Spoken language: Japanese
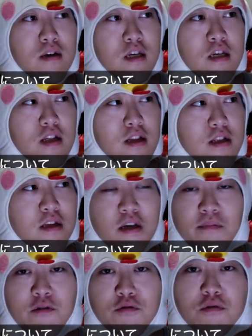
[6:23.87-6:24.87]
嫌だったら
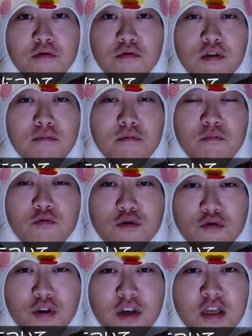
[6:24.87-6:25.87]
やめろっていう意味、も
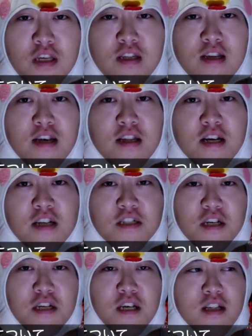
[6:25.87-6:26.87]
それ言いたいだけじゃ
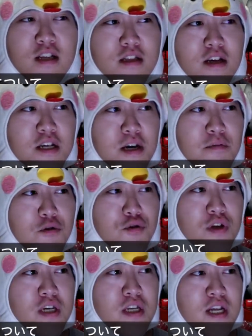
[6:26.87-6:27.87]
ん。嫌だったらやめろっ
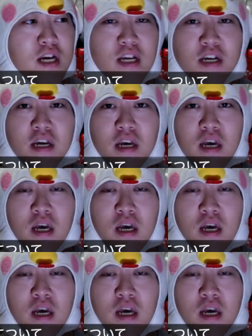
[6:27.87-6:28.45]
て言いたいだけ。